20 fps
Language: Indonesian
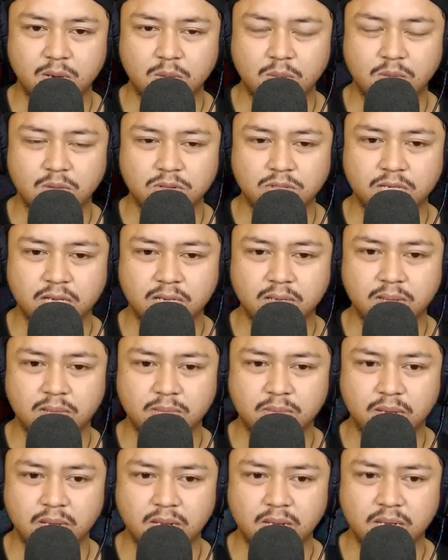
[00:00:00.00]
Aku mau cek
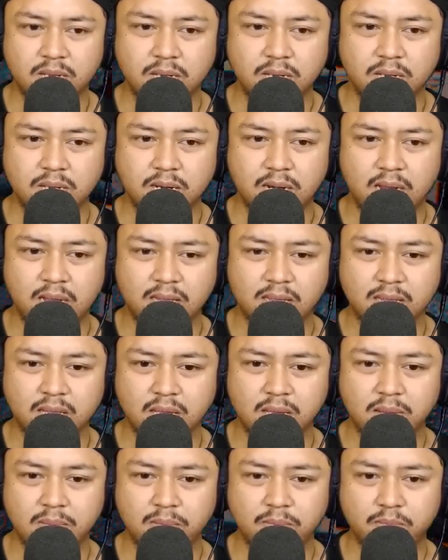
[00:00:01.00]
uh,
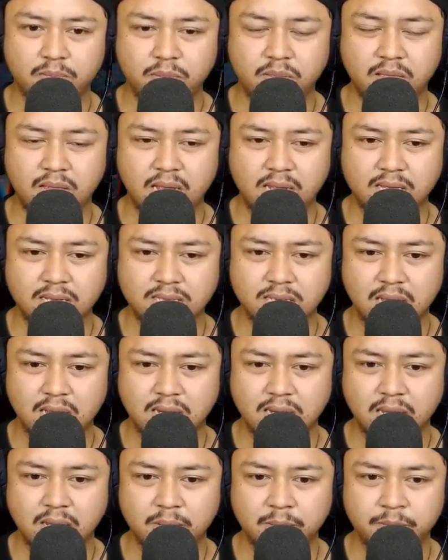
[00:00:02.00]
lantai di atas
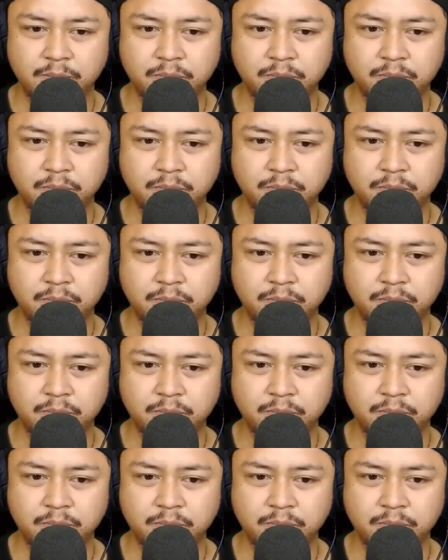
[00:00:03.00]
kali ya